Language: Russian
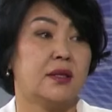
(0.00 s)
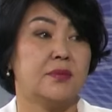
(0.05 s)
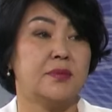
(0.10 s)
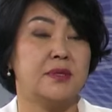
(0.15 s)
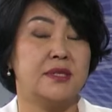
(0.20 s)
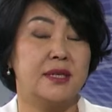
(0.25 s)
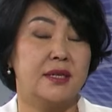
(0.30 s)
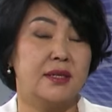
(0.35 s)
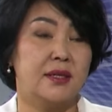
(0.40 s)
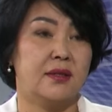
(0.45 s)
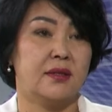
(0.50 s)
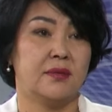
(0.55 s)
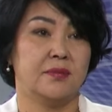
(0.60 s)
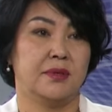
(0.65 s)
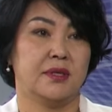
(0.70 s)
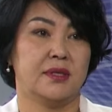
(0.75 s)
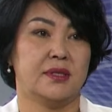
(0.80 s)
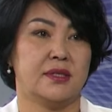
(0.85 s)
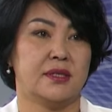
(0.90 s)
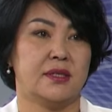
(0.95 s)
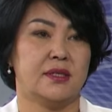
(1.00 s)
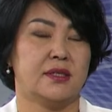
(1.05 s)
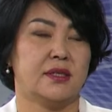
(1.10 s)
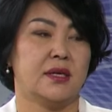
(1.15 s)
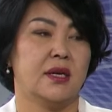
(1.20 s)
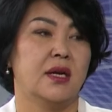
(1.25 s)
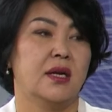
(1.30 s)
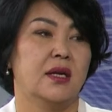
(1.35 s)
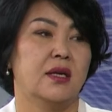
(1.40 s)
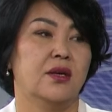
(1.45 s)
обязательный процесс.
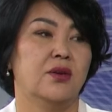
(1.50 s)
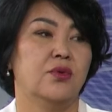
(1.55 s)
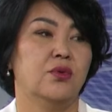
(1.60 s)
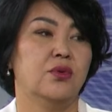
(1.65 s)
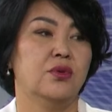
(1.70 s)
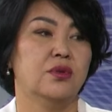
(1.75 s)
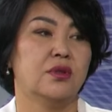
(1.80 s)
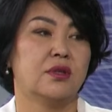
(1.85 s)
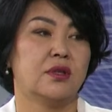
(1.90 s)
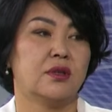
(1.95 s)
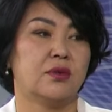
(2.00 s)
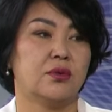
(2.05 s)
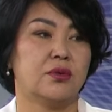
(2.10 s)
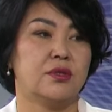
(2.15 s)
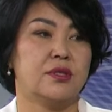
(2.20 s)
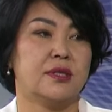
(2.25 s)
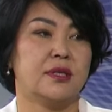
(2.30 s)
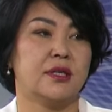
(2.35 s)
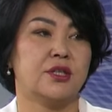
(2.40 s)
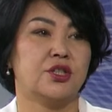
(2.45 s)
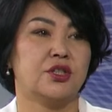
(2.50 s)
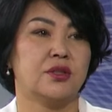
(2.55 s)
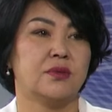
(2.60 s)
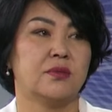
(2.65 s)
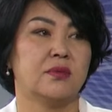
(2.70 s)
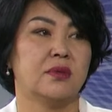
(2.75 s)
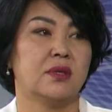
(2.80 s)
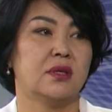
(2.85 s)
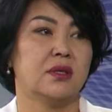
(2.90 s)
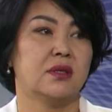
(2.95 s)
И он такой,
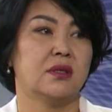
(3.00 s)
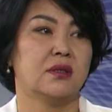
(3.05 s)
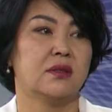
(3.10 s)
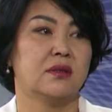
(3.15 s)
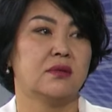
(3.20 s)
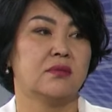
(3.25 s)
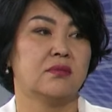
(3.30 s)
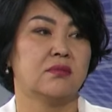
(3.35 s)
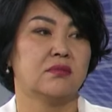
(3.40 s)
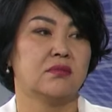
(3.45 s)
скажем, а,